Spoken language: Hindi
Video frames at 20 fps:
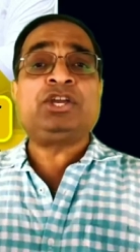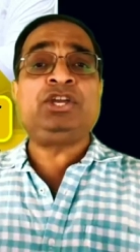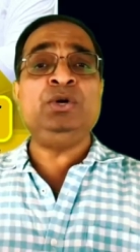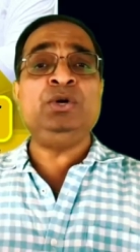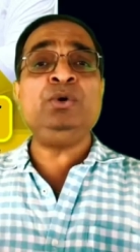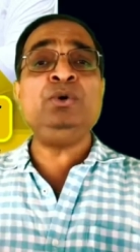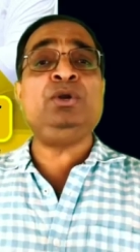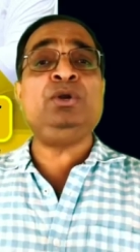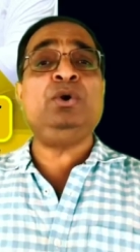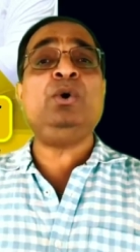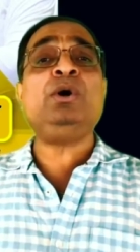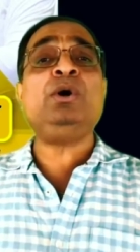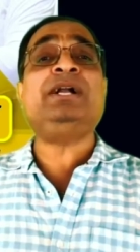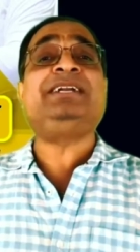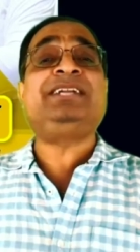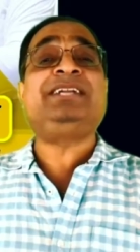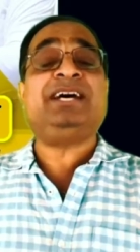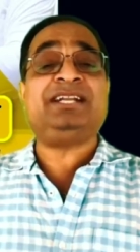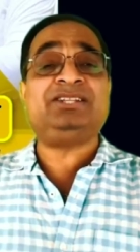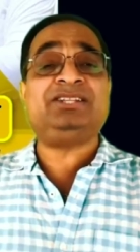क्यों लोग
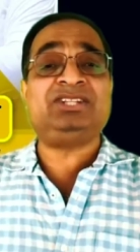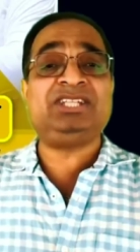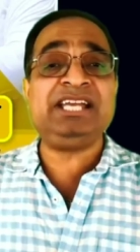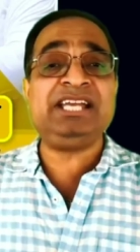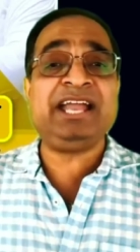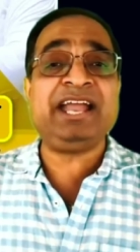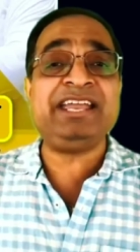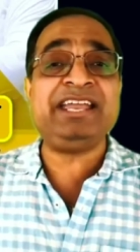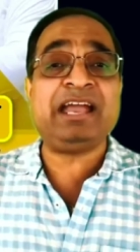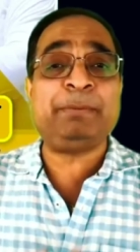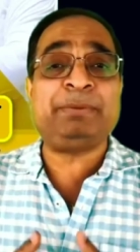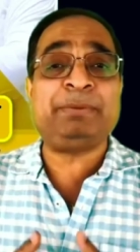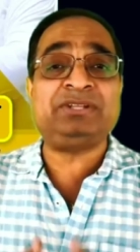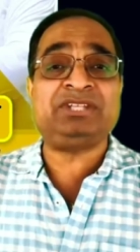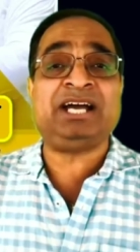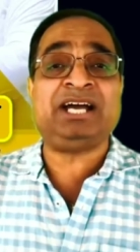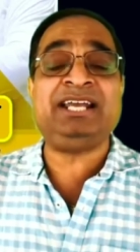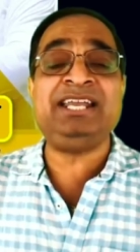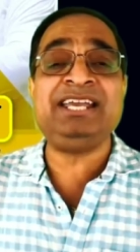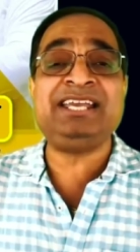डरते हैं यह
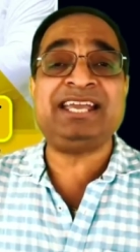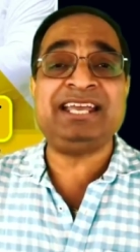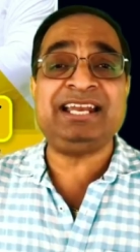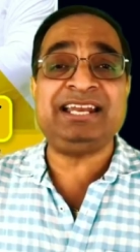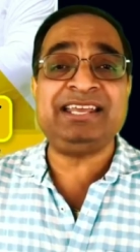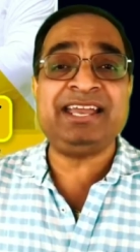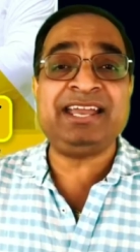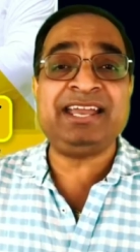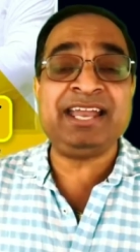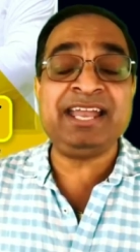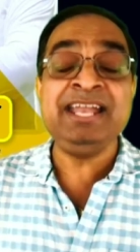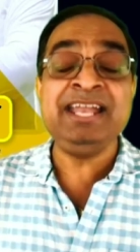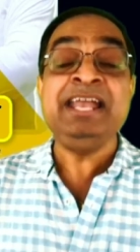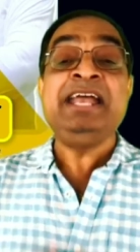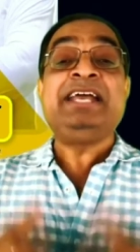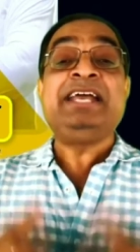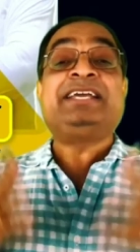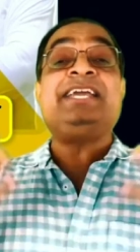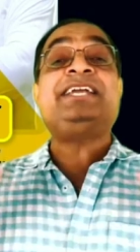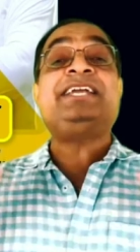बताने के लिए
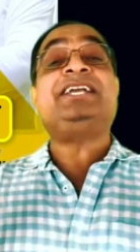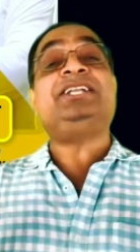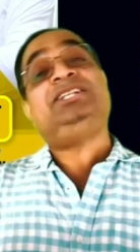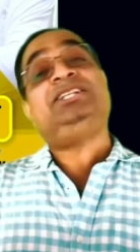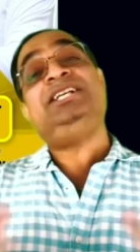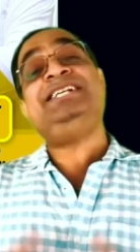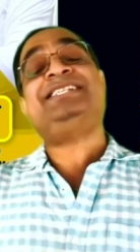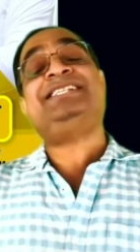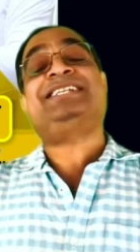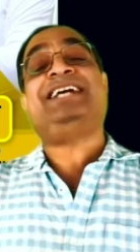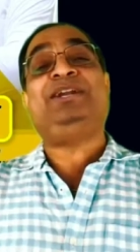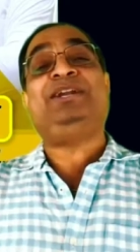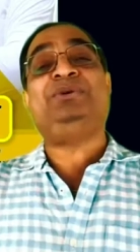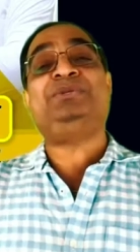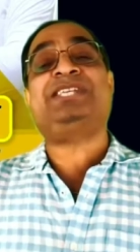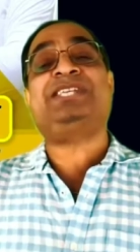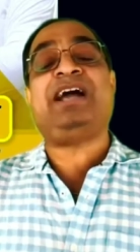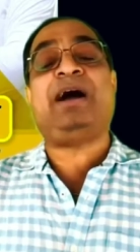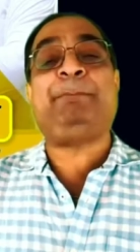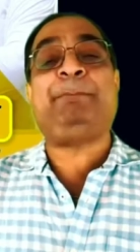कि कितने सालों
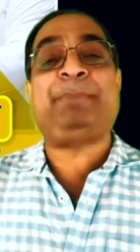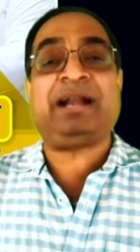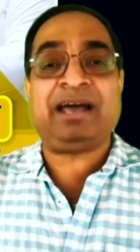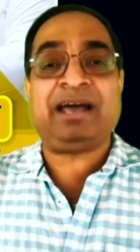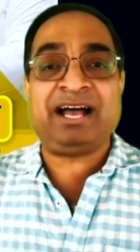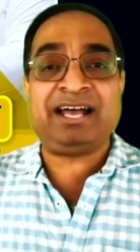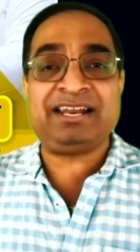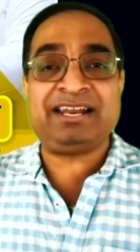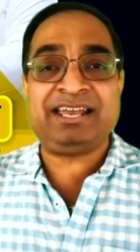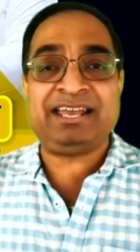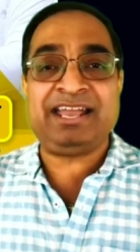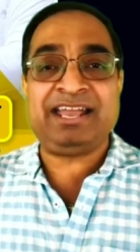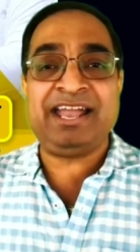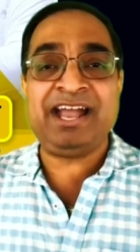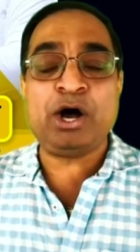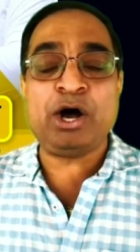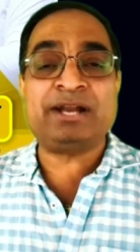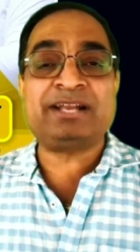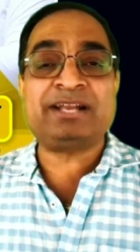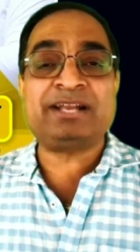से आप पढ़ा रहे
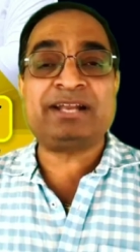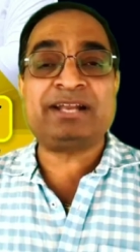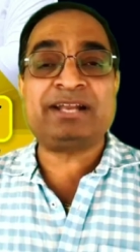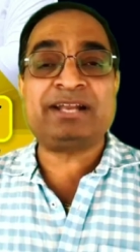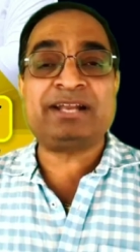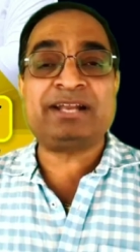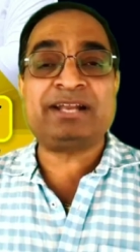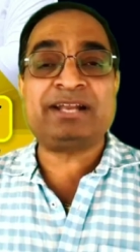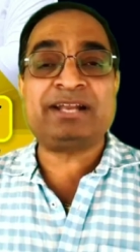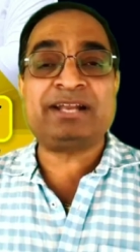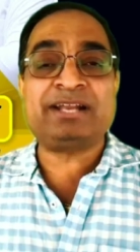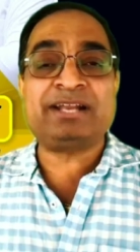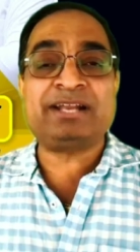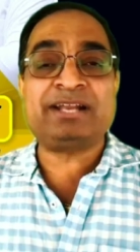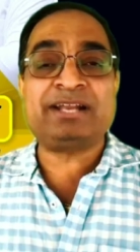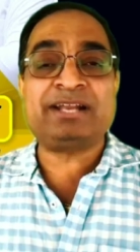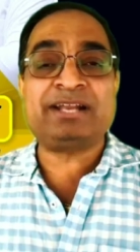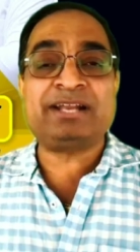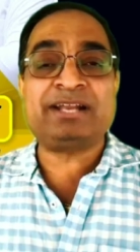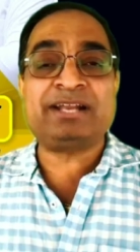हैं और कितने
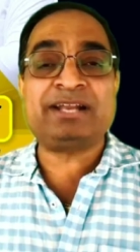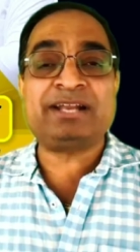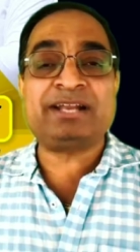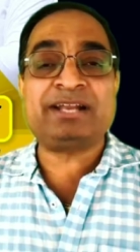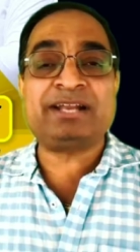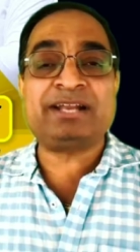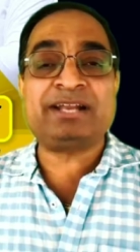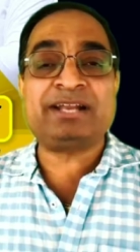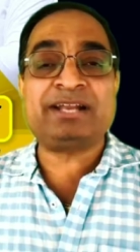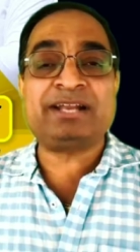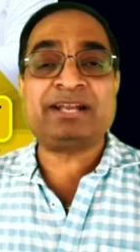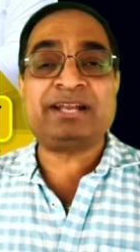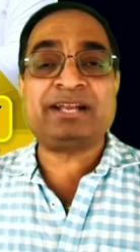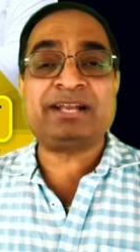हजारों बच्चे